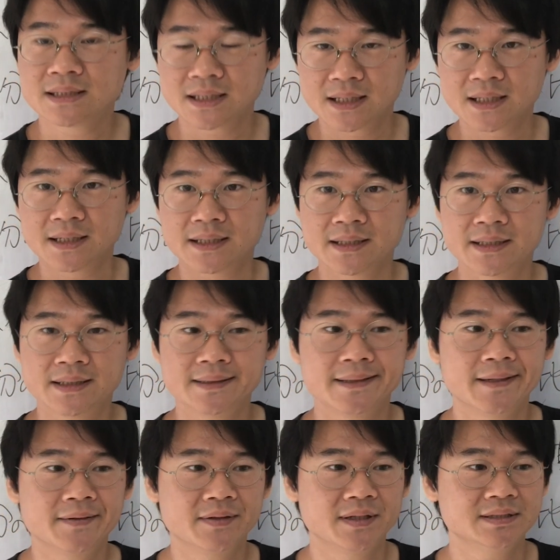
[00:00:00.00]
はい。
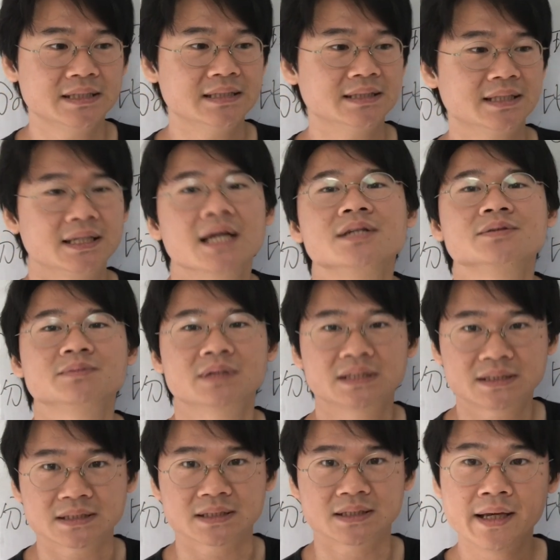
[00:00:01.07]
なので全然大丈夫で
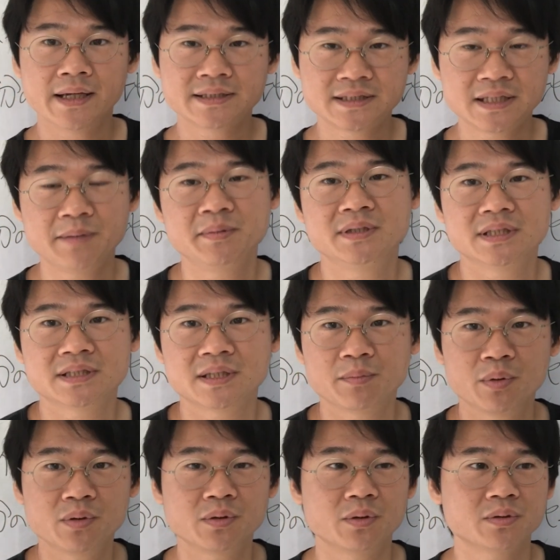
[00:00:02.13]
す。ちなみにですね、
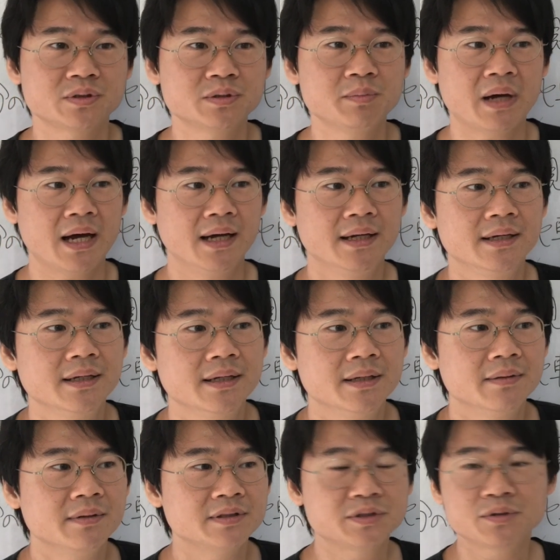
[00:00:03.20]
僕の妻、
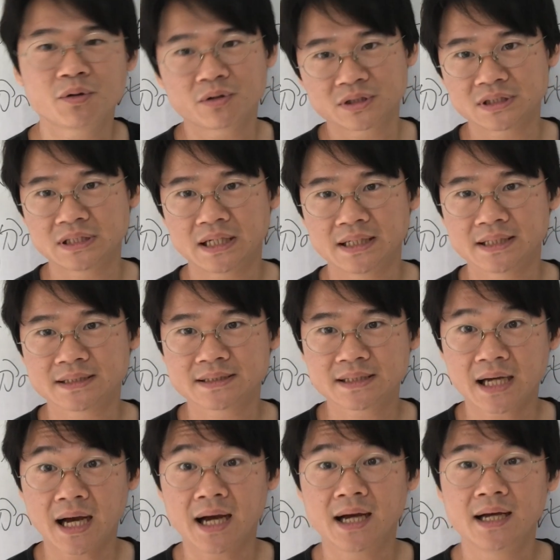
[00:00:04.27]
中国人なんです
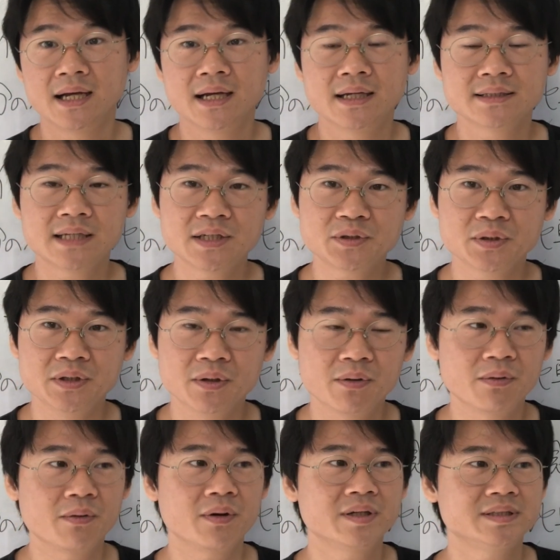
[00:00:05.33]
が、最初日
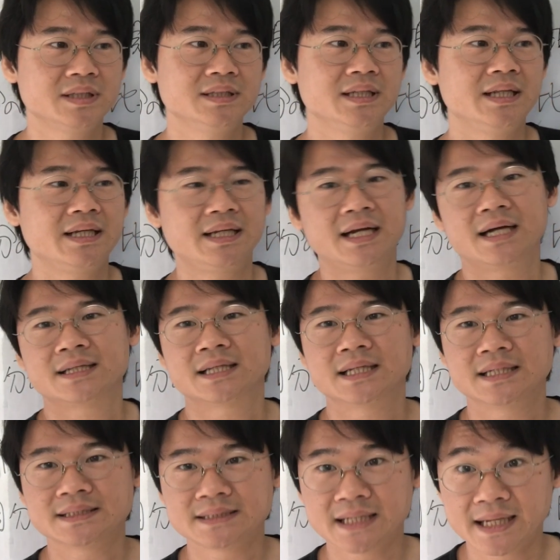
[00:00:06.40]
本語が全然できなかったん
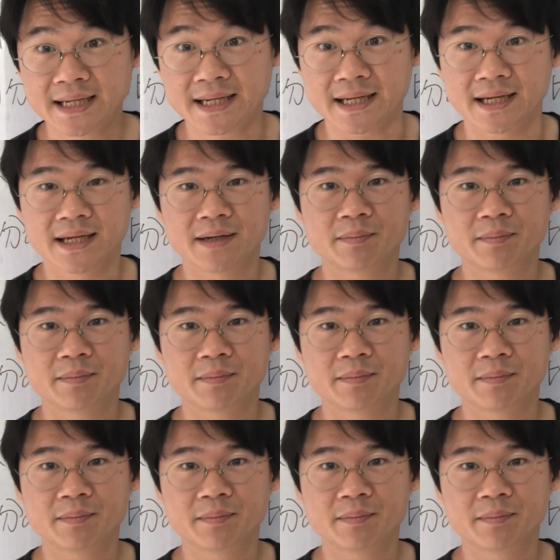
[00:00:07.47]
ですね。